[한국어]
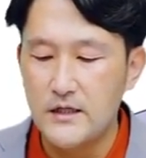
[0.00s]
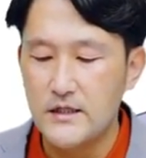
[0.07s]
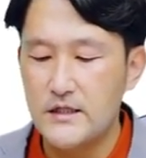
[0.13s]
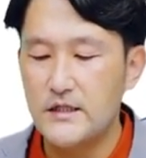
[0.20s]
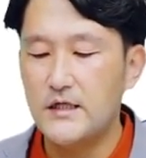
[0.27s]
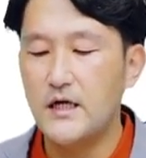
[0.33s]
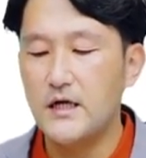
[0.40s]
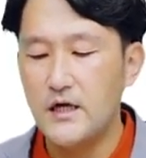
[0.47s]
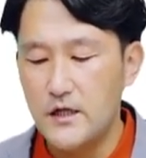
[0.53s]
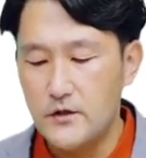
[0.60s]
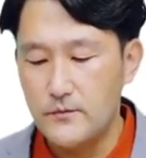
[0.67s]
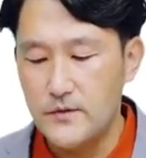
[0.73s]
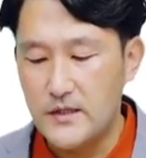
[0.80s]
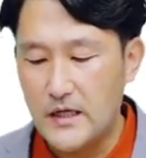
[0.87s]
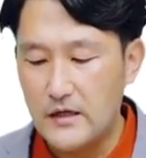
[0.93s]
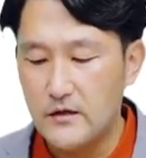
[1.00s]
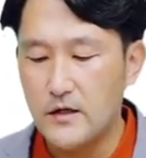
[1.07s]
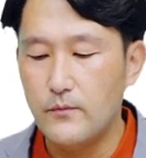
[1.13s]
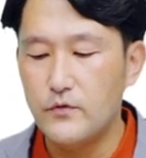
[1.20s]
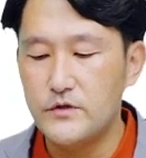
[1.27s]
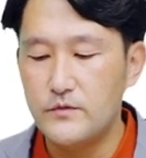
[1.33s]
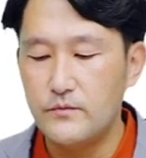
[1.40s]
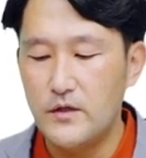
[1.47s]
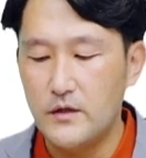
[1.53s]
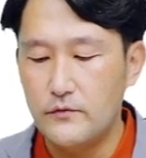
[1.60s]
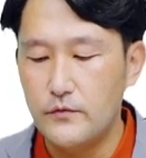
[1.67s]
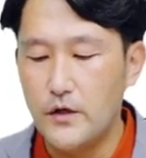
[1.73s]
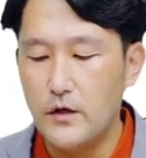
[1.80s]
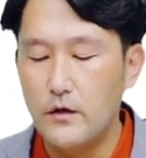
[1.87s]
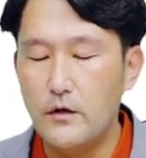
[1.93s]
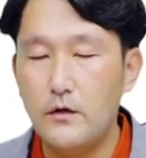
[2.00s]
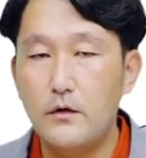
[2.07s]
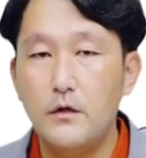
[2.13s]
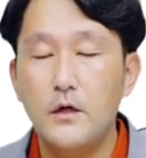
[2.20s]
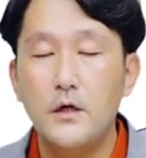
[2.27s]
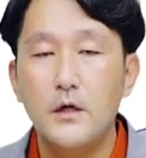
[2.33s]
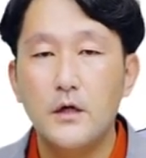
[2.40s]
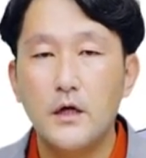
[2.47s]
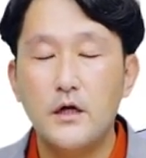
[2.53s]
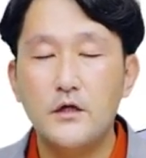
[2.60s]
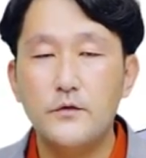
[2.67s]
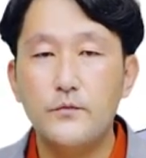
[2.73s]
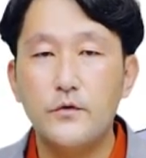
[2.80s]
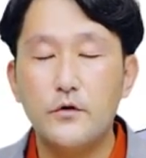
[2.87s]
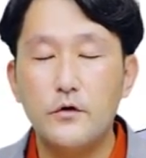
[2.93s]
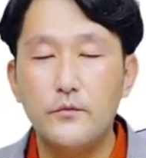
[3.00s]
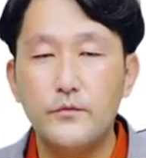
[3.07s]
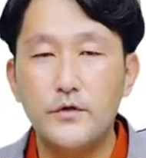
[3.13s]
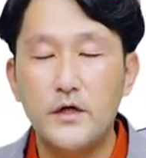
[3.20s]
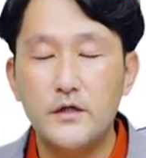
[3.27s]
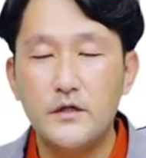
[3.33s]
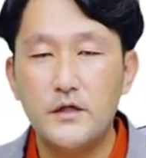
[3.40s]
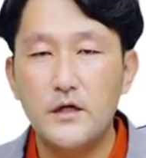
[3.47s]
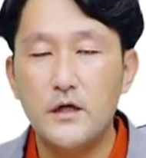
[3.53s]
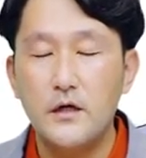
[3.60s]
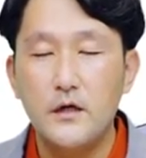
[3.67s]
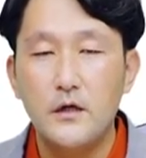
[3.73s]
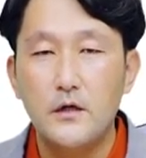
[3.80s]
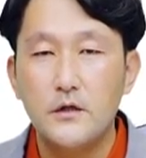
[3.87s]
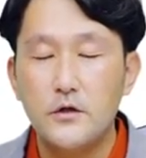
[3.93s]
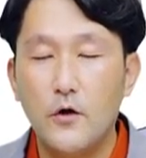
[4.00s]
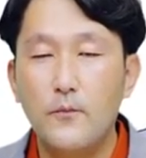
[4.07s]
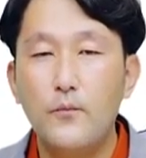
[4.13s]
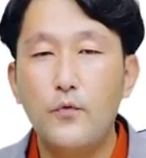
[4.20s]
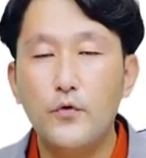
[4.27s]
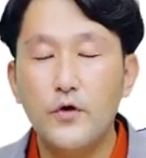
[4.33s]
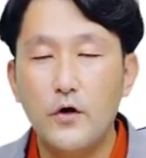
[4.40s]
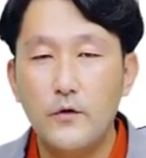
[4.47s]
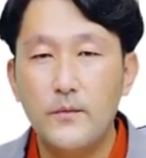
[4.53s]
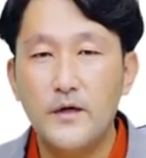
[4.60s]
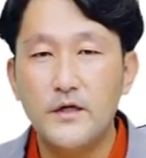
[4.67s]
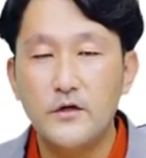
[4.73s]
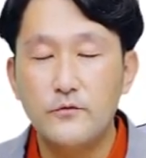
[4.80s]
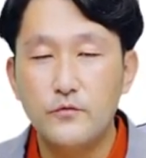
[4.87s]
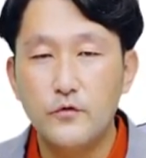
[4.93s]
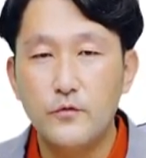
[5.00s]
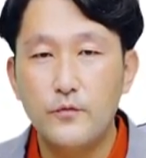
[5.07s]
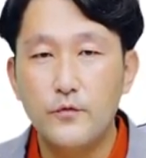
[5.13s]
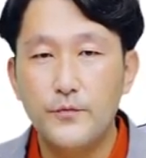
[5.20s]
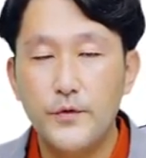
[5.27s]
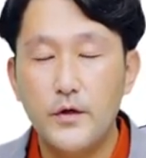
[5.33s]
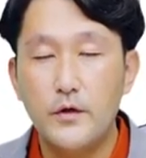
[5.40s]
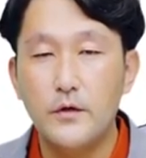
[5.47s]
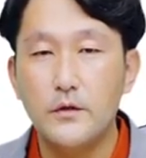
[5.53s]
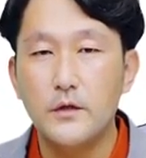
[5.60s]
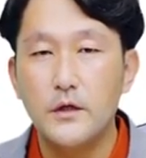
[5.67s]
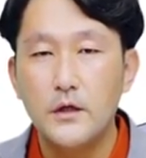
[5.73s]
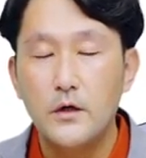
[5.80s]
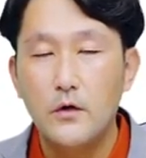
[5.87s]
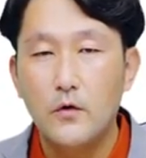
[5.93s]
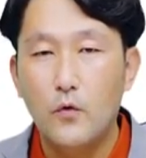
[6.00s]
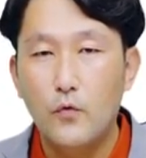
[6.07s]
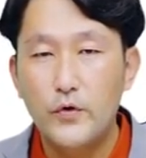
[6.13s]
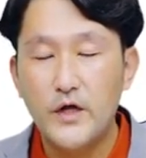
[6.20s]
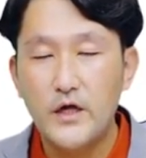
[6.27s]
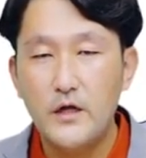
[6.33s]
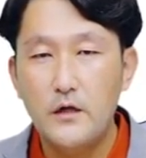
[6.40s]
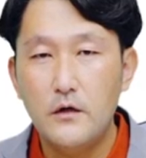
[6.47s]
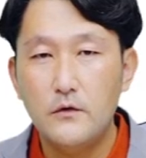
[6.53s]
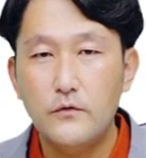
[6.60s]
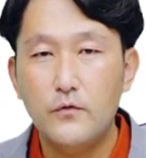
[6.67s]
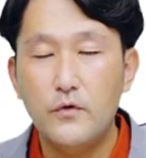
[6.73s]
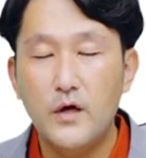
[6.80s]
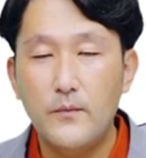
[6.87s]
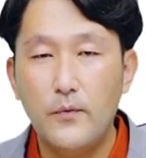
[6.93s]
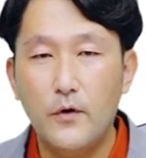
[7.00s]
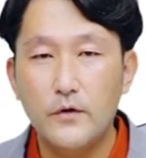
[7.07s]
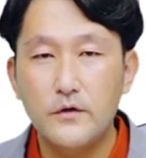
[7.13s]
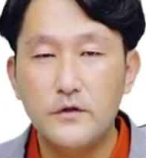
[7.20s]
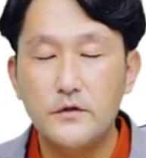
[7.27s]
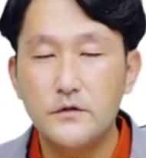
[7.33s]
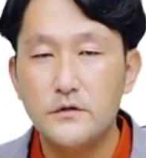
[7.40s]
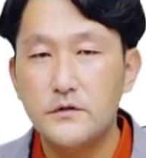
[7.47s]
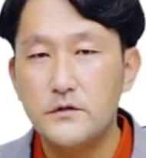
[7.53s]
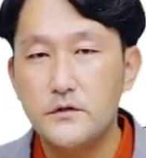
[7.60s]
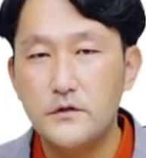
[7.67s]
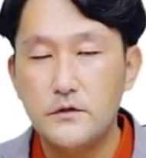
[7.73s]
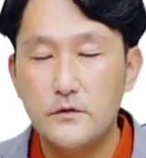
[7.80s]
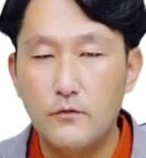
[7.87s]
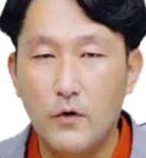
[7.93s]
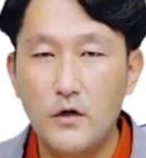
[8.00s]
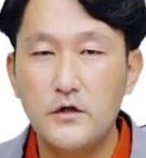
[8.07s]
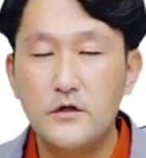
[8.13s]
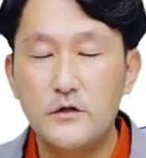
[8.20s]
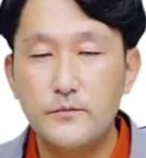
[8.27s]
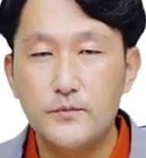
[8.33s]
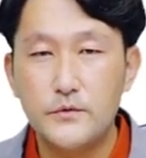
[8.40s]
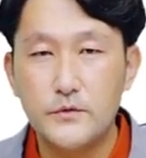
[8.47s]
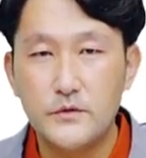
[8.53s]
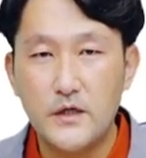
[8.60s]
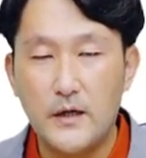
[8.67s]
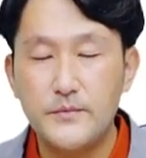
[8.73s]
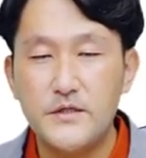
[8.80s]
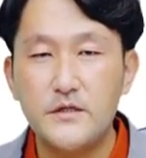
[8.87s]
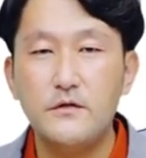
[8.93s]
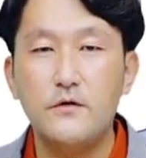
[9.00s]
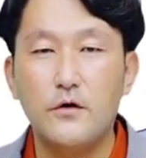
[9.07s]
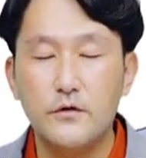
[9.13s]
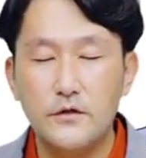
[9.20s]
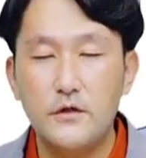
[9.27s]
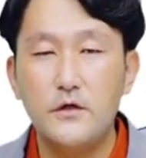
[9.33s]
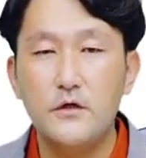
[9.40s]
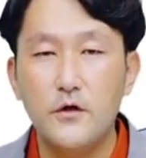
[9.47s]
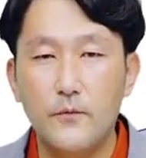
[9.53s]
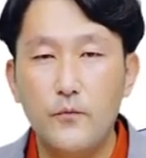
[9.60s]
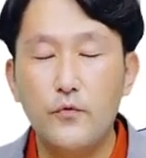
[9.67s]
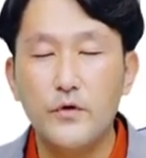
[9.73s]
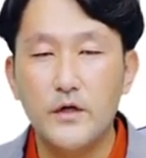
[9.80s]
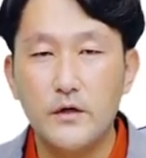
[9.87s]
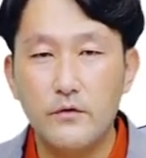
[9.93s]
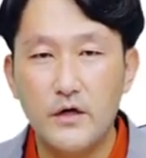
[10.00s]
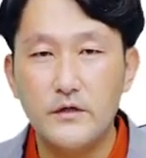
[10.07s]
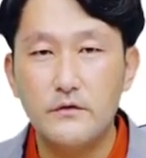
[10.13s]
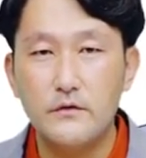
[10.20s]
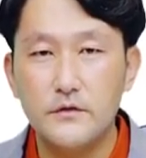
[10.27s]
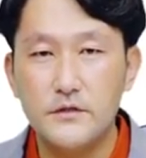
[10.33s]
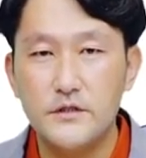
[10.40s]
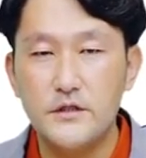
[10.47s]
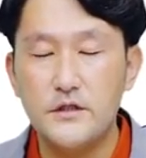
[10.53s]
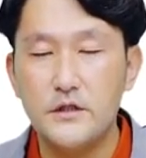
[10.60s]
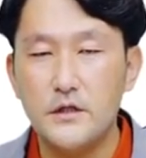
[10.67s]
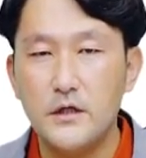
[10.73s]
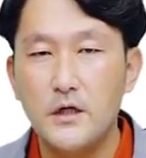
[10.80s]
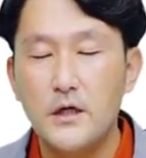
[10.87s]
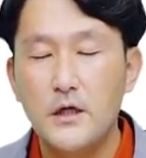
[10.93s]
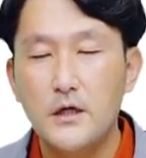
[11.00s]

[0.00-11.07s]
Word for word: 기간 개념이다 이렇게 보시면 되고요 예를 들면 여러분들한테 연봉이 얼마냐고 물어보면 올해 1년 동안 벌은 그 월급 합친 거를 연봉이라고 하는 거지